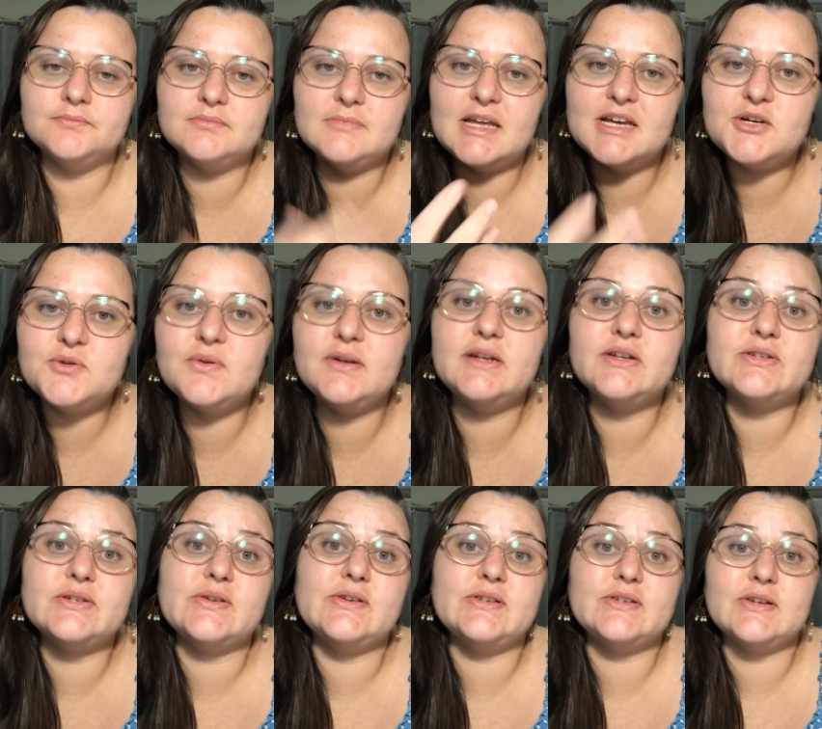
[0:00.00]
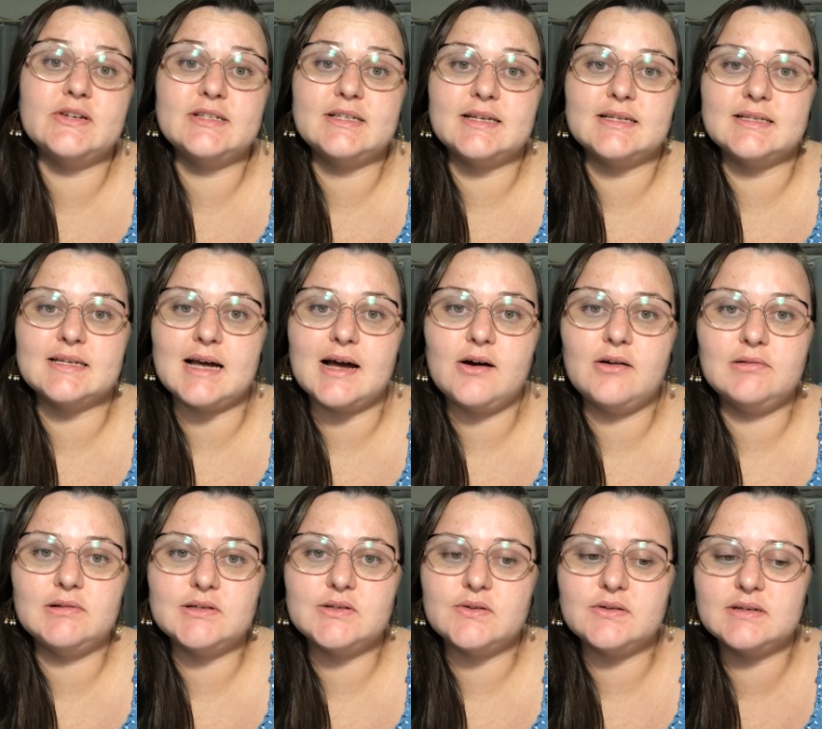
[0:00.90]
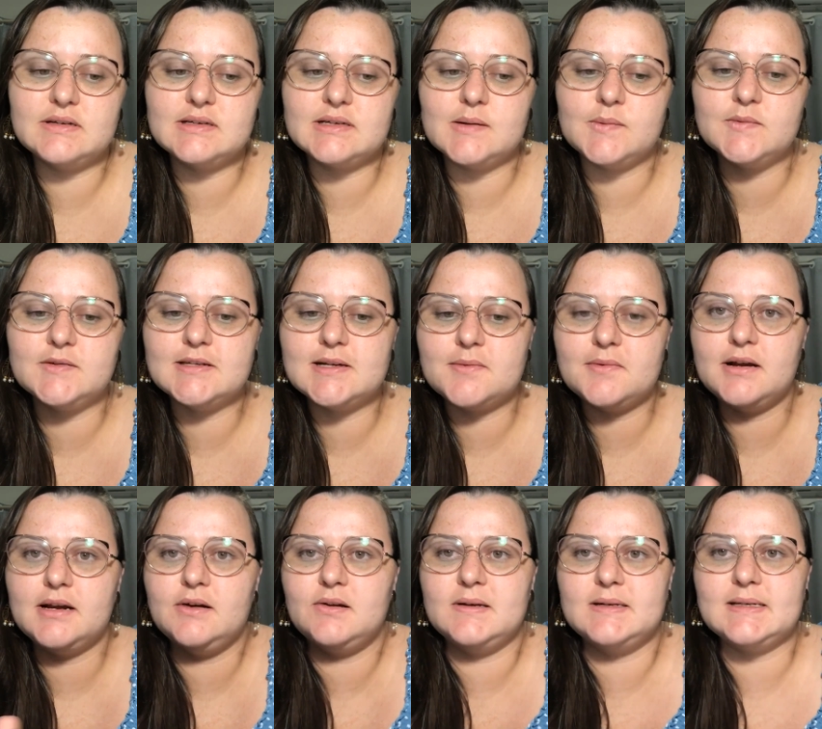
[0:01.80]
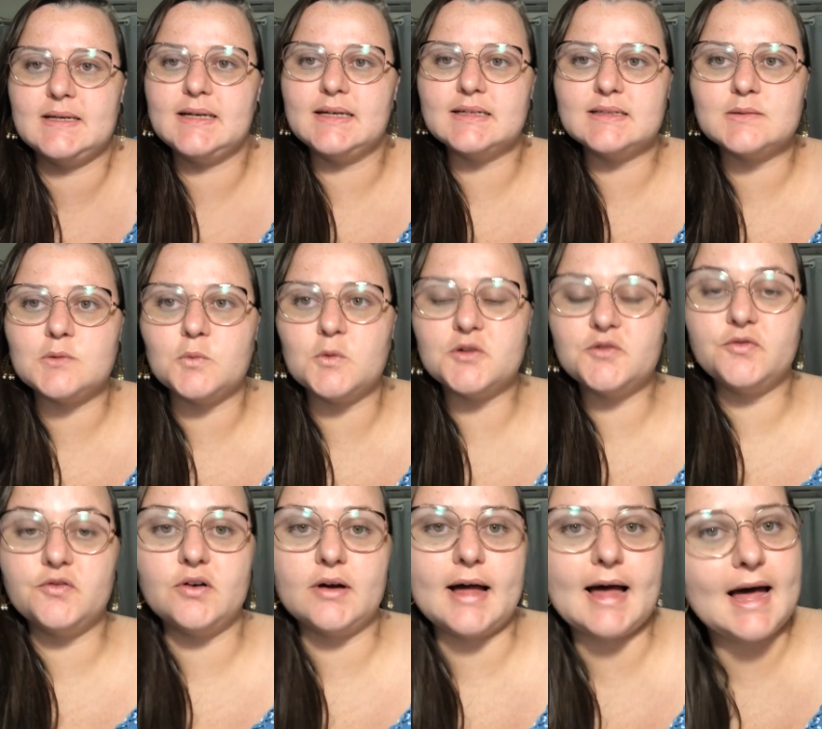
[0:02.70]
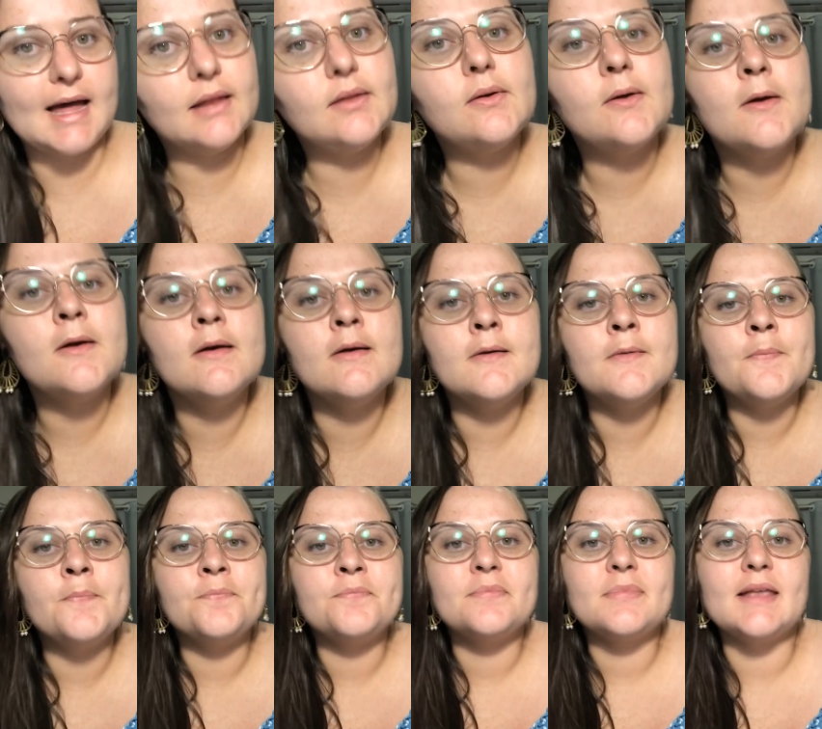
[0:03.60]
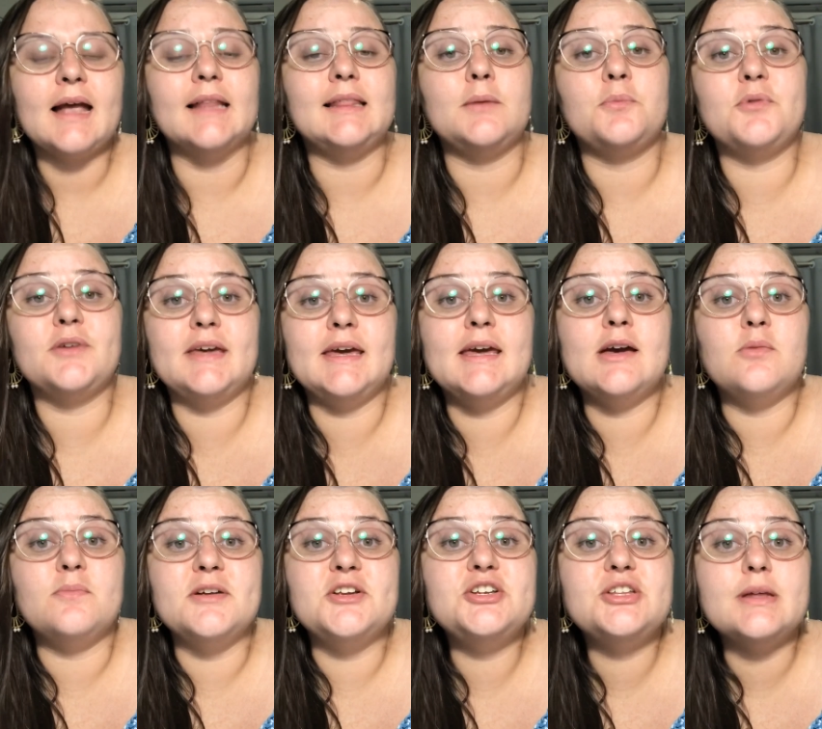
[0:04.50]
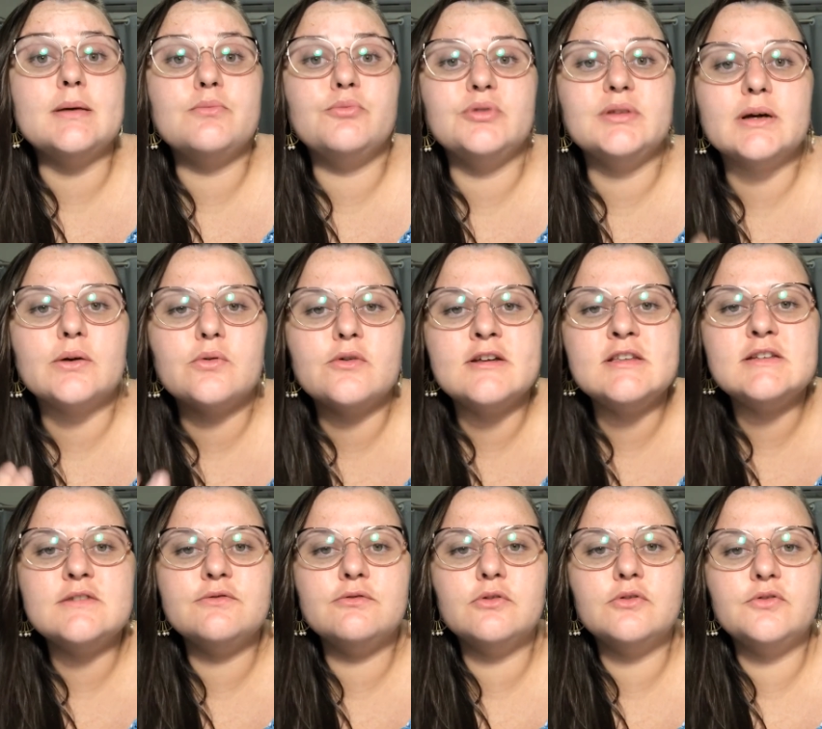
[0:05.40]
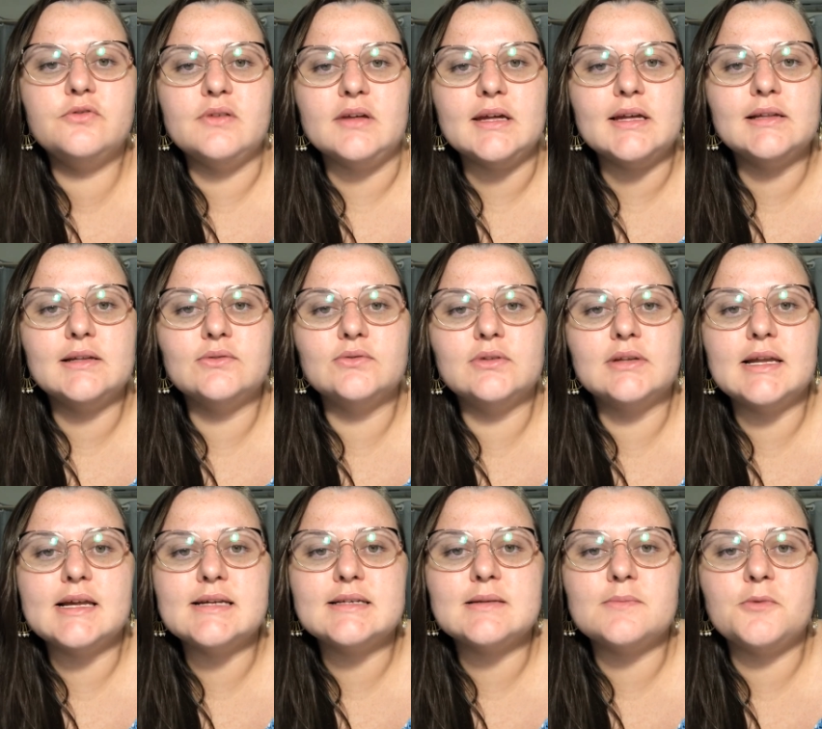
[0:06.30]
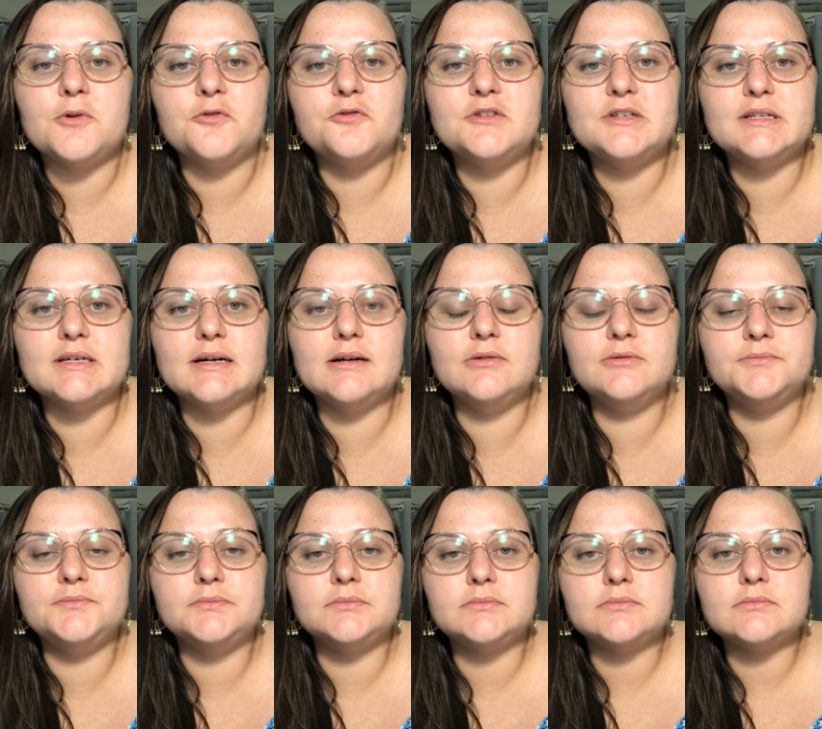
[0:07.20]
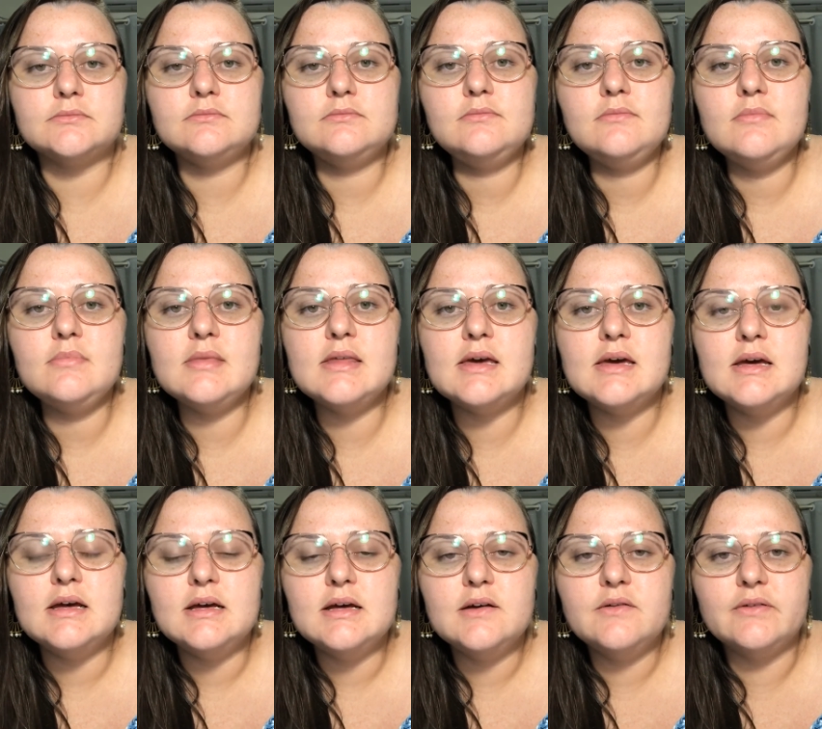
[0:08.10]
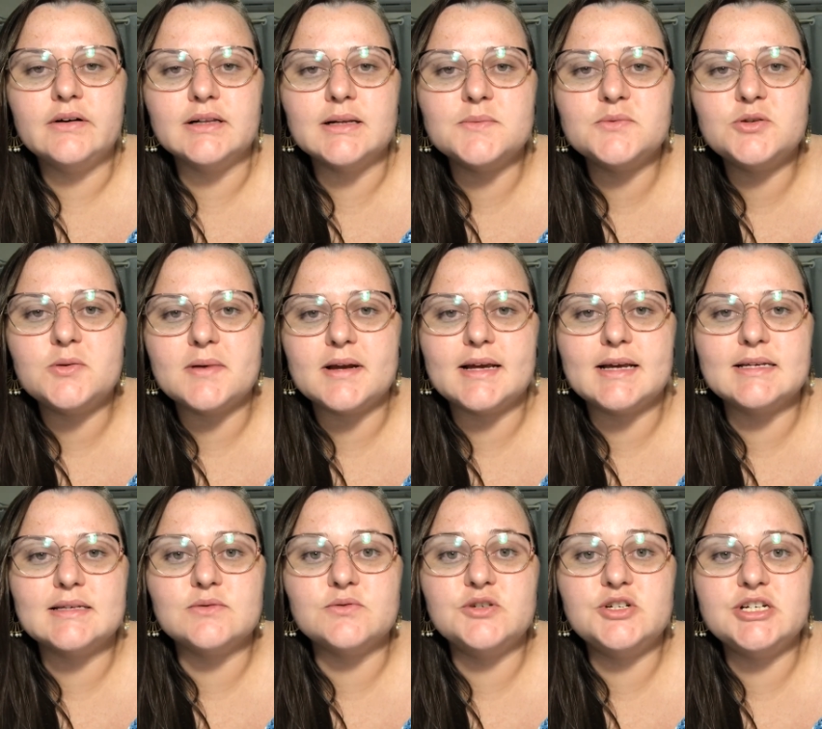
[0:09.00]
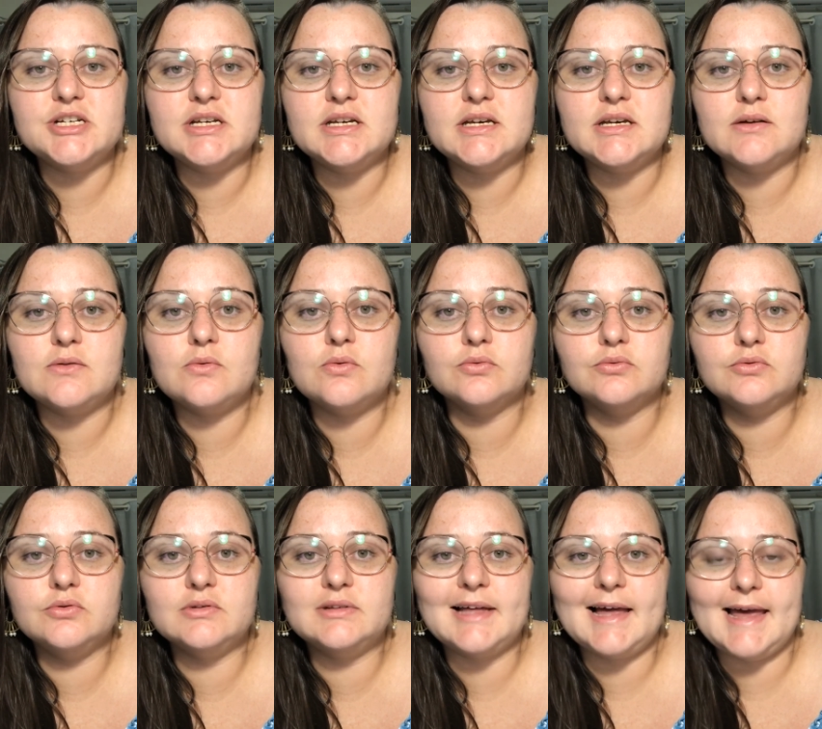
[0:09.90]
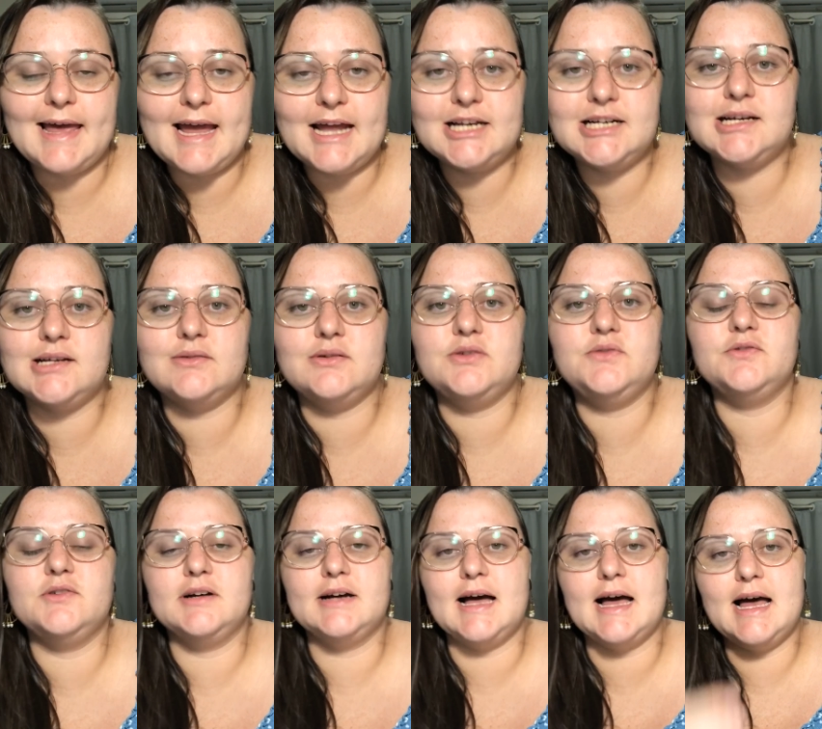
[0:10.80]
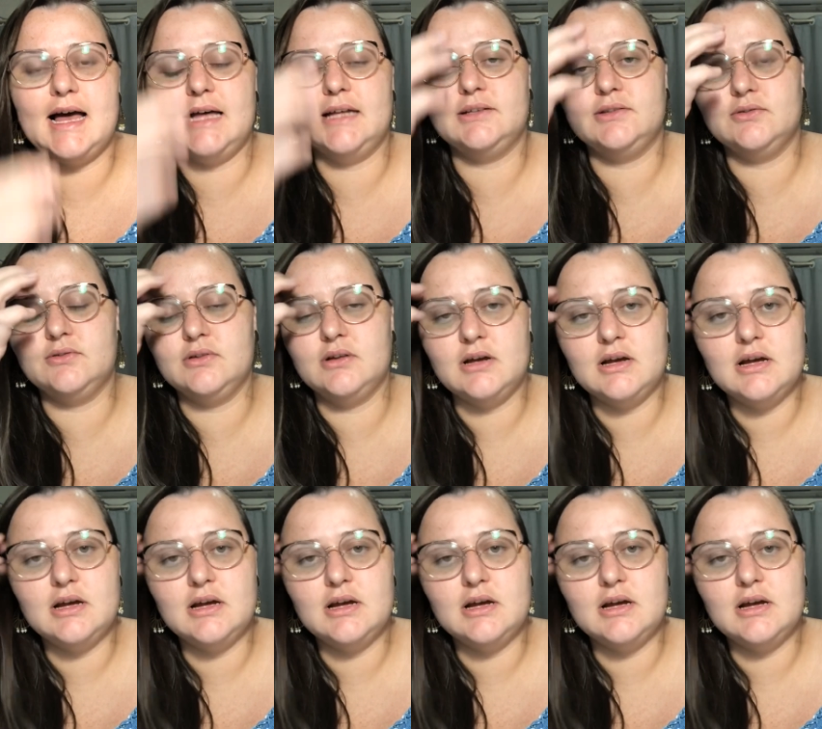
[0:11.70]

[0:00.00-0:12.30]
desde o início das nossas aulas nós estamos trabalhando essa questão do advogado, até porque realmente tem muita coisa envolvida nessa profissão. Falamos sobre a questão de conduta ética do advogado,